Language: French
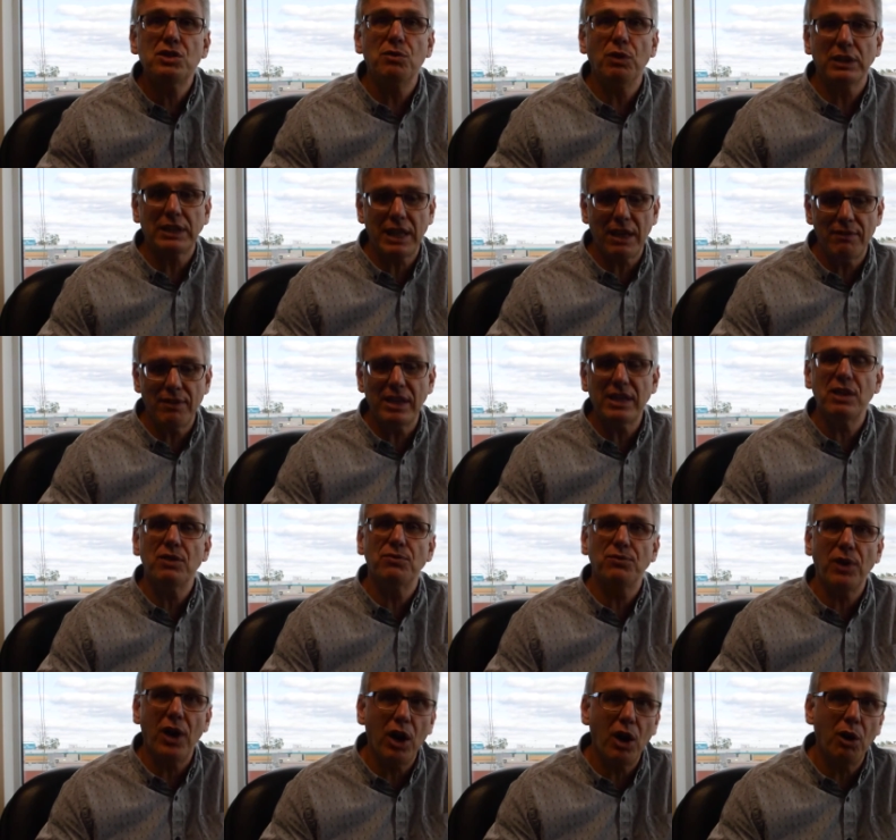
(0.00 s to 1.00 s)
Il va travailler
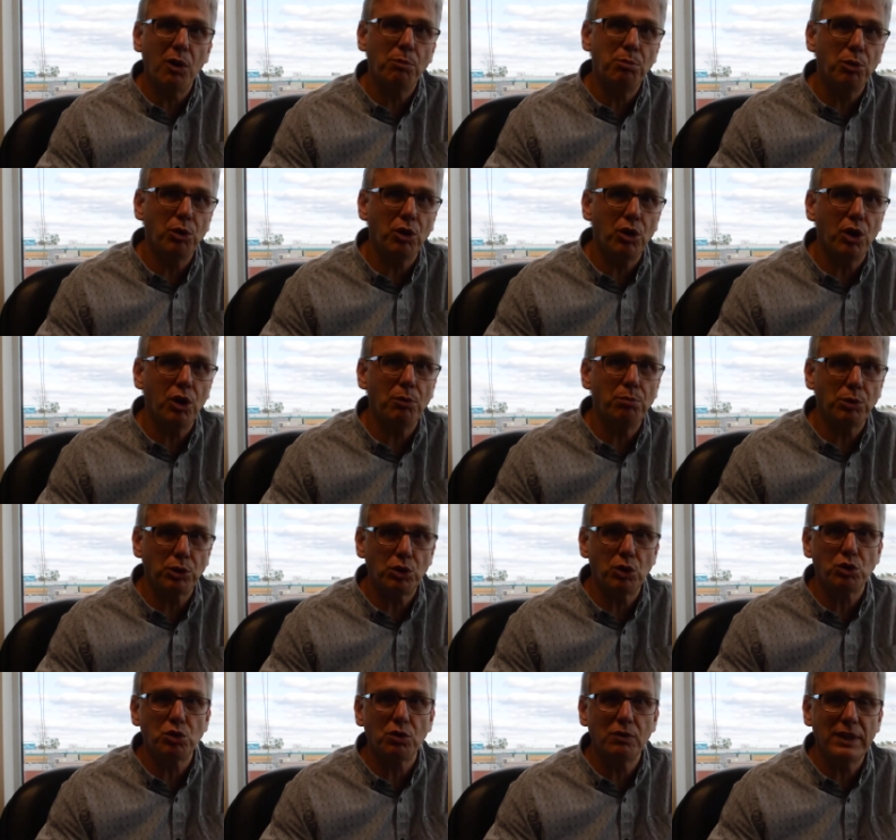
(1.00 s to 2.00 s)
fort pour, euh,
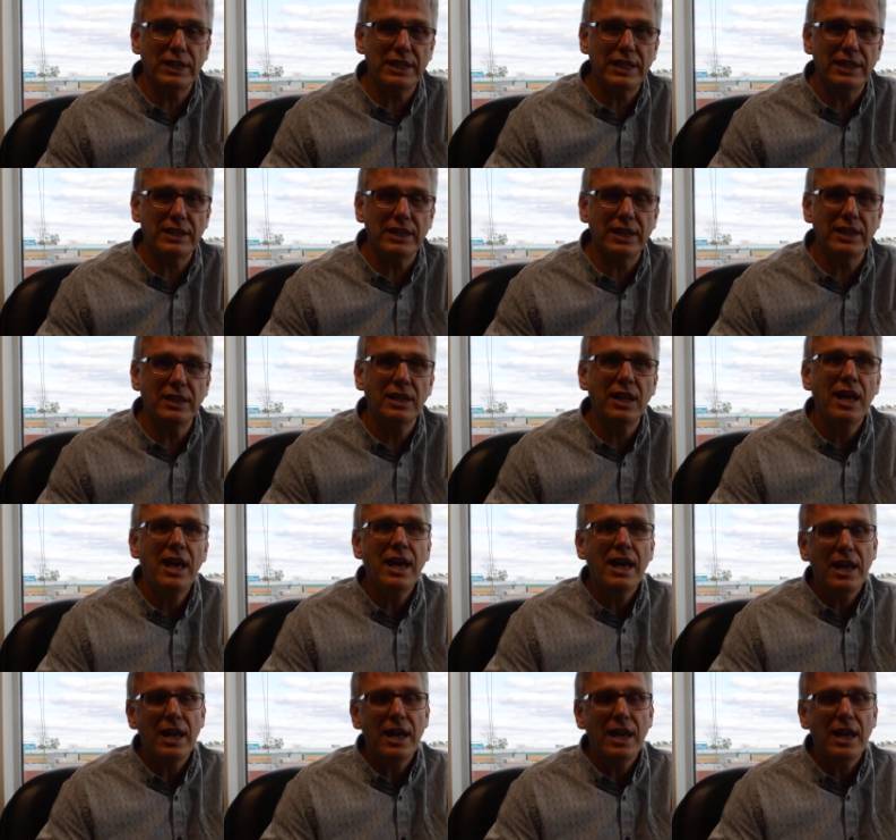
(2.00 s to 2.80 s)
te trouver des deals